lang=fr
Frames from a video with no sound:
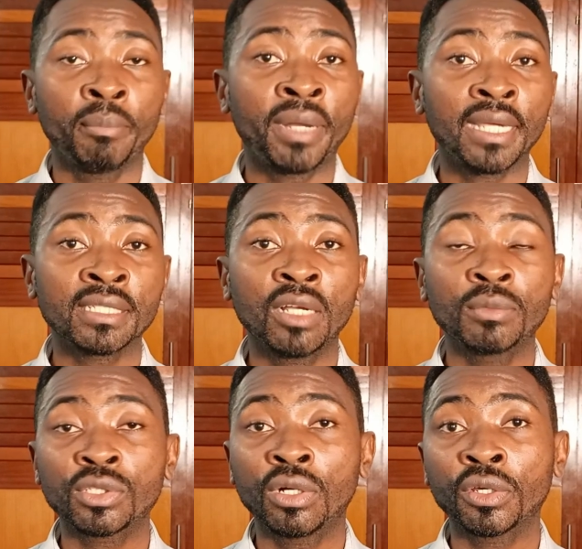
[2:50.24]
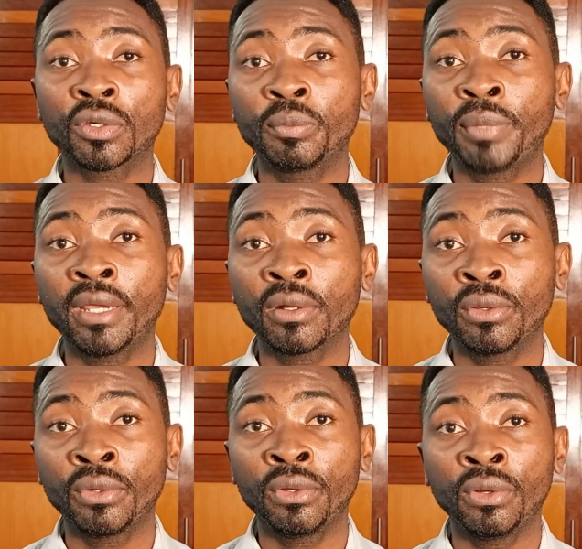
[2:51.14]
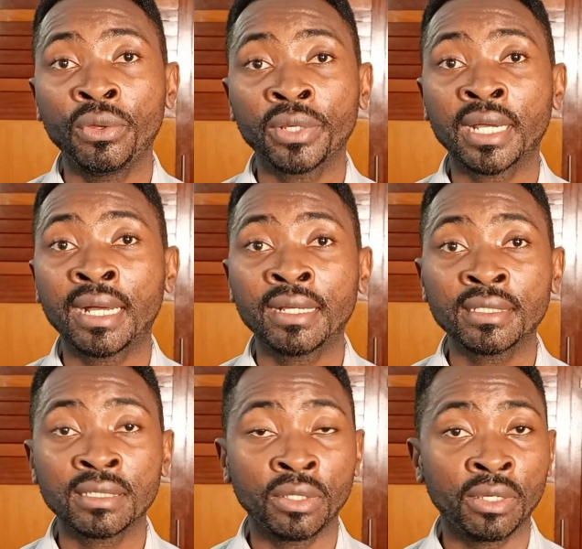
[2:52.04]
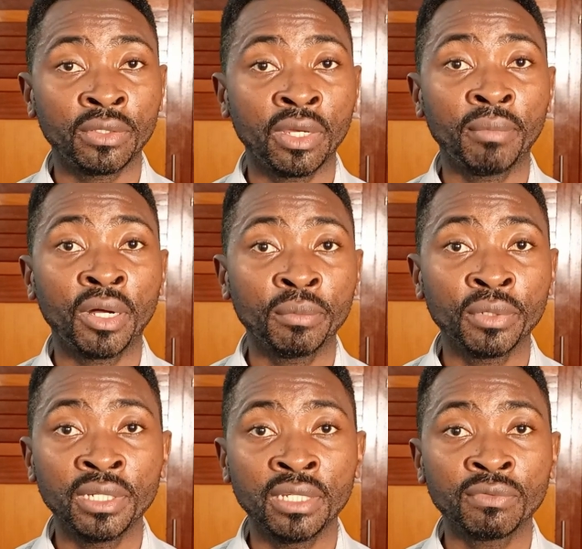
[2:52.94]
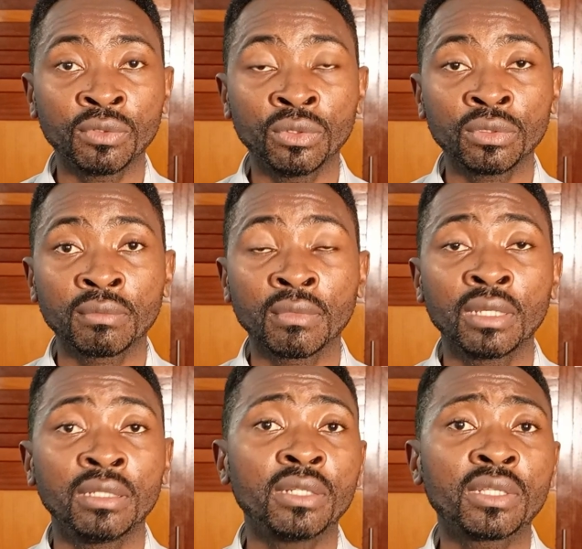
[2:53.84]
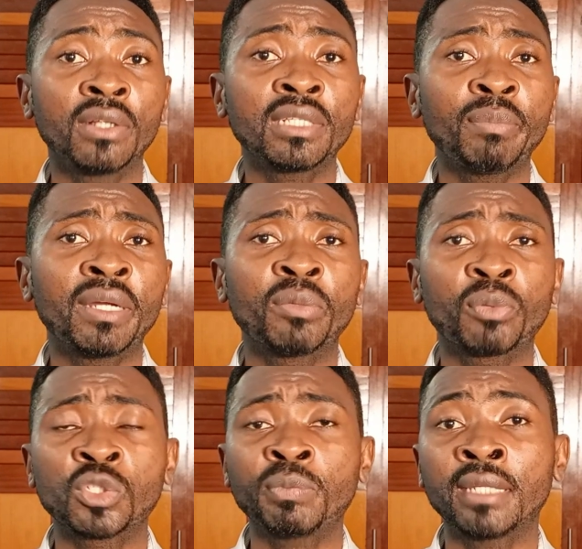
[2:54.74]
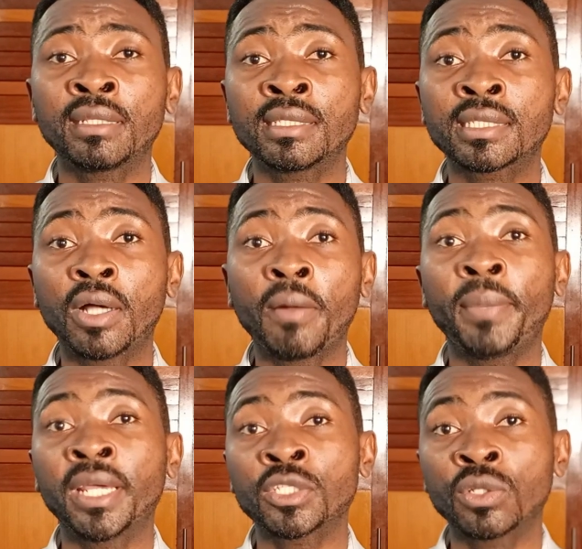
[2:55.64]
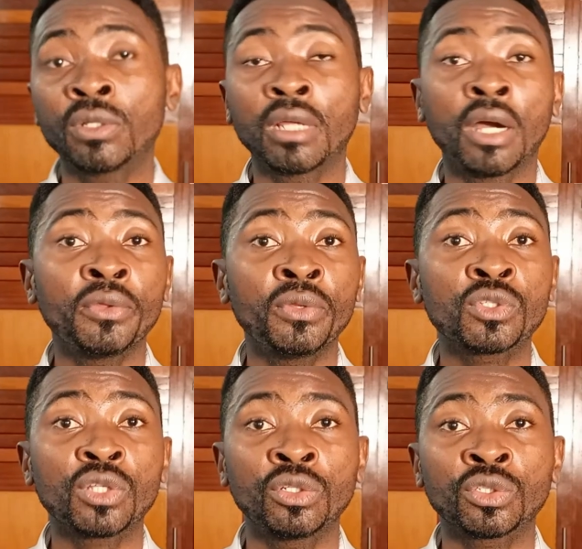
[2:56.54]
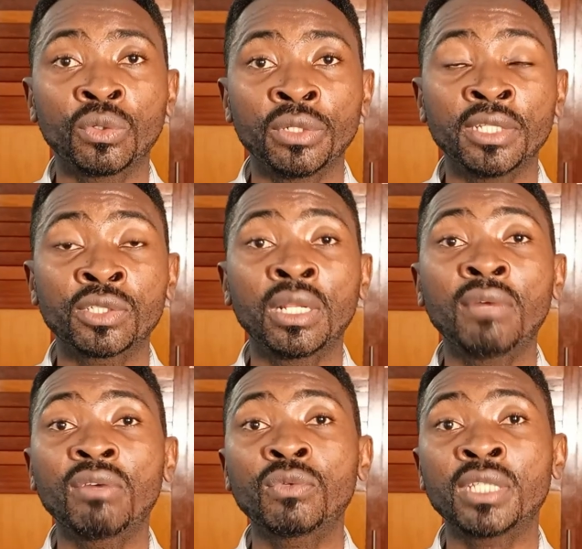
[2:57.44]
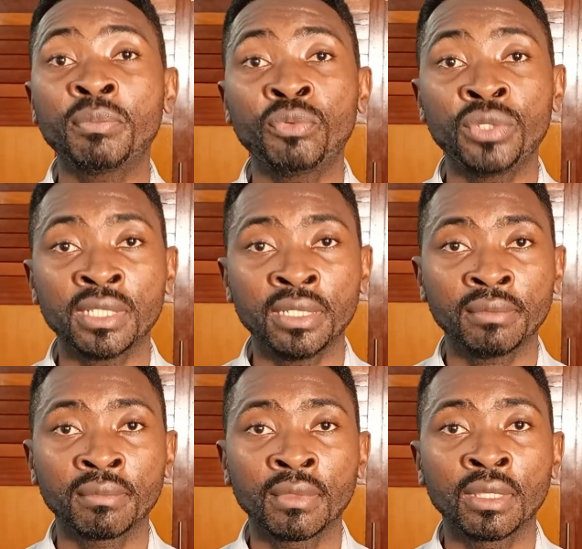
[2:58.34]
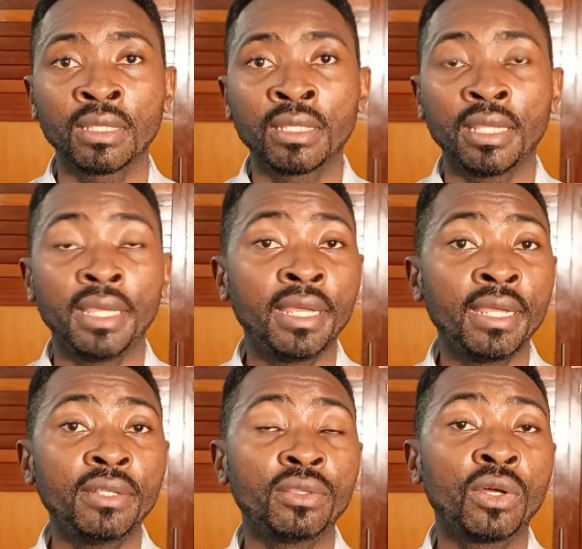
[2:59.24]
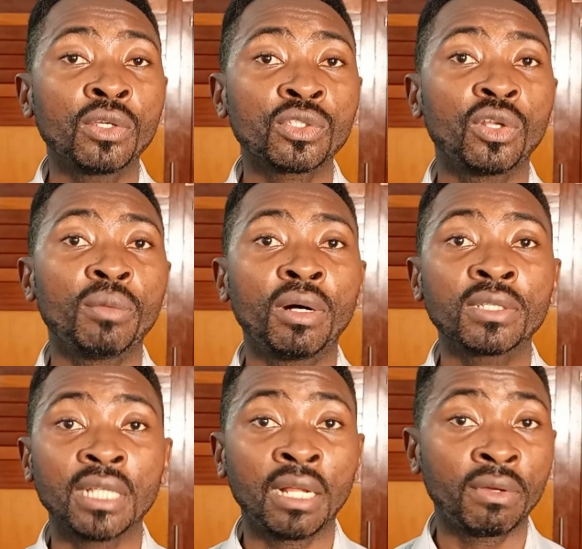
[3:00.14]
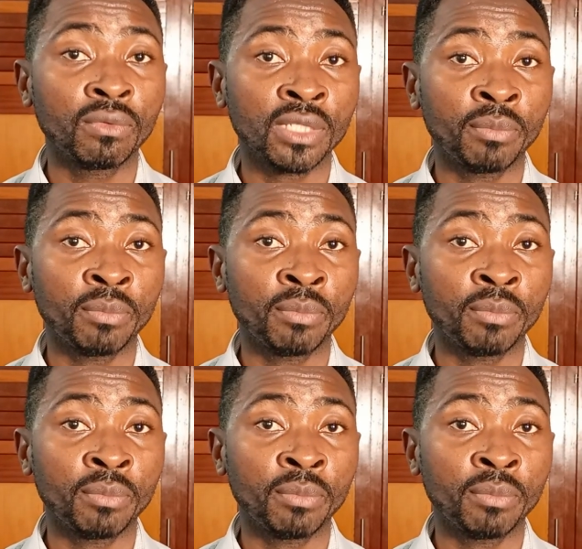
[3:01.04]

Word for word: Par exemple, si on récupère euh, le cas d'un membre LiveGood, ne tentez pas de prospecter 100 personnes en une seule journée. Cela va vous épuiser. Et non seulement cela va vous